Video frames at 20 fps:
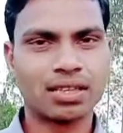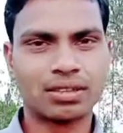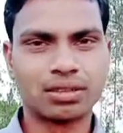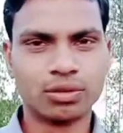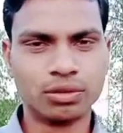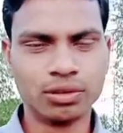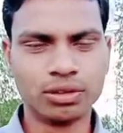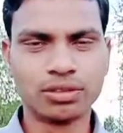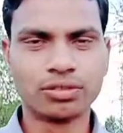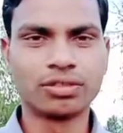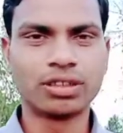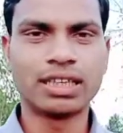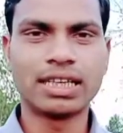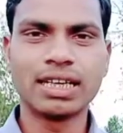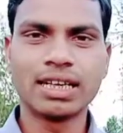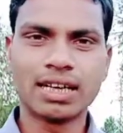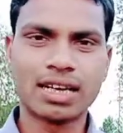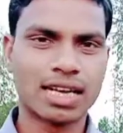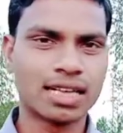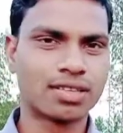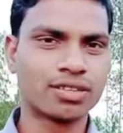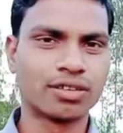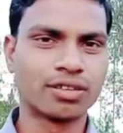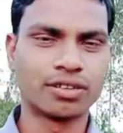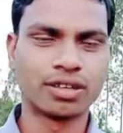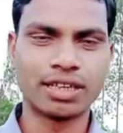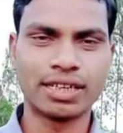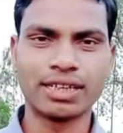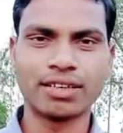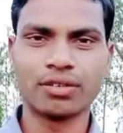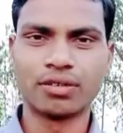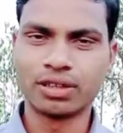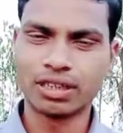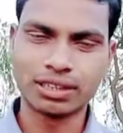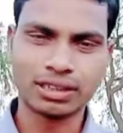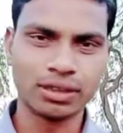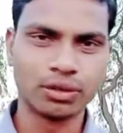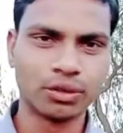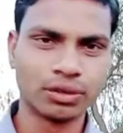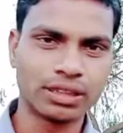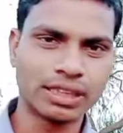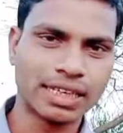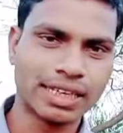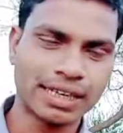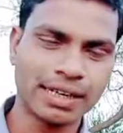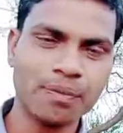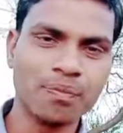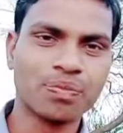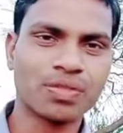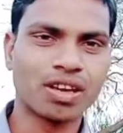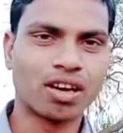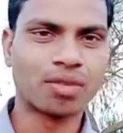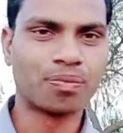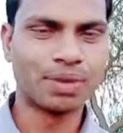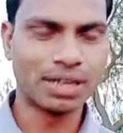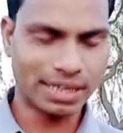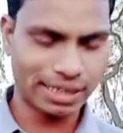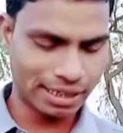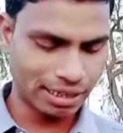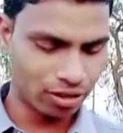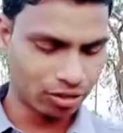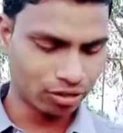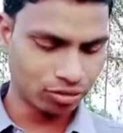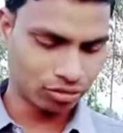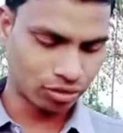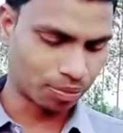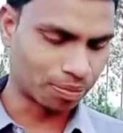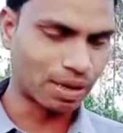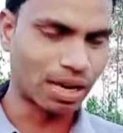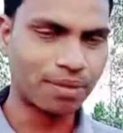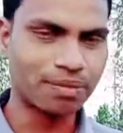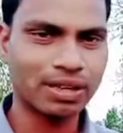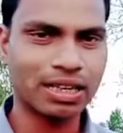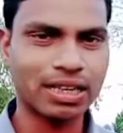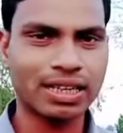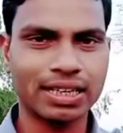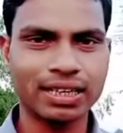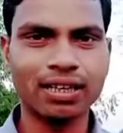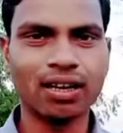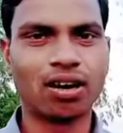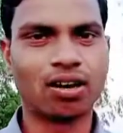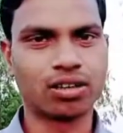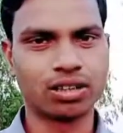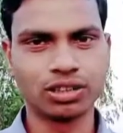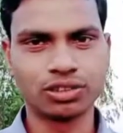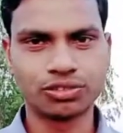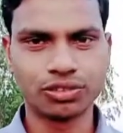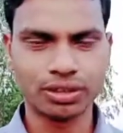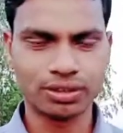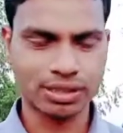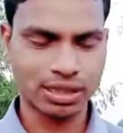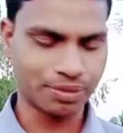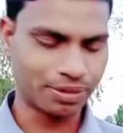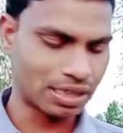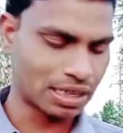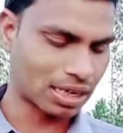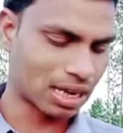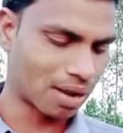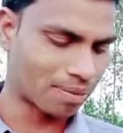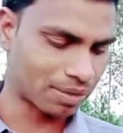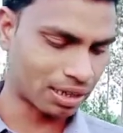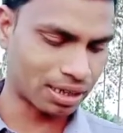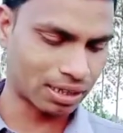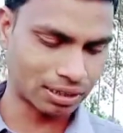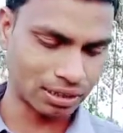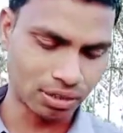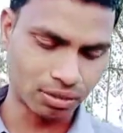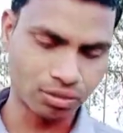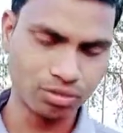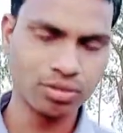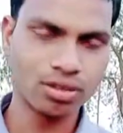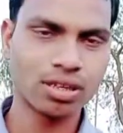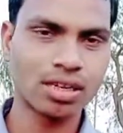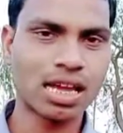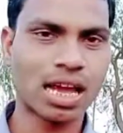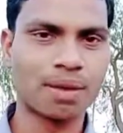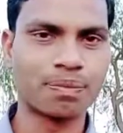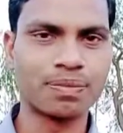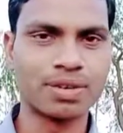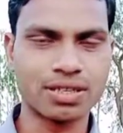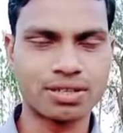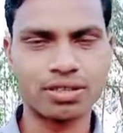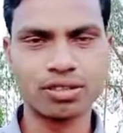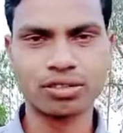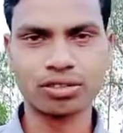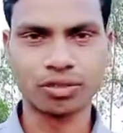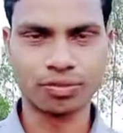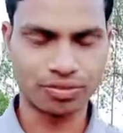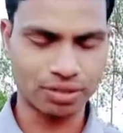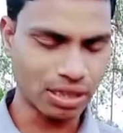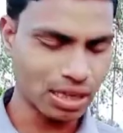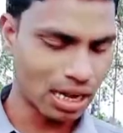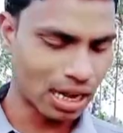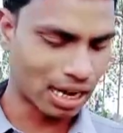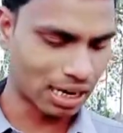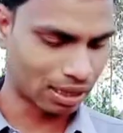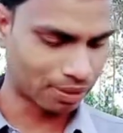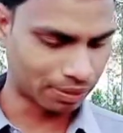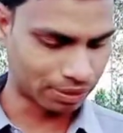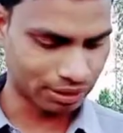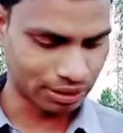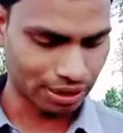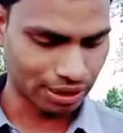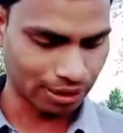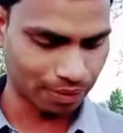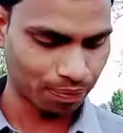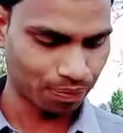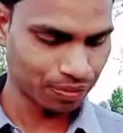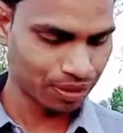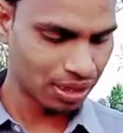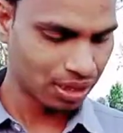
दुन दुगनी रात चौगनी उन्नति होती रहे और मेरी ये शुभकामनाएँ हैं और ईश्वर से भी ये कामना करता हूँ कि आप निश्चित रूप से आगे बढ़ते रहें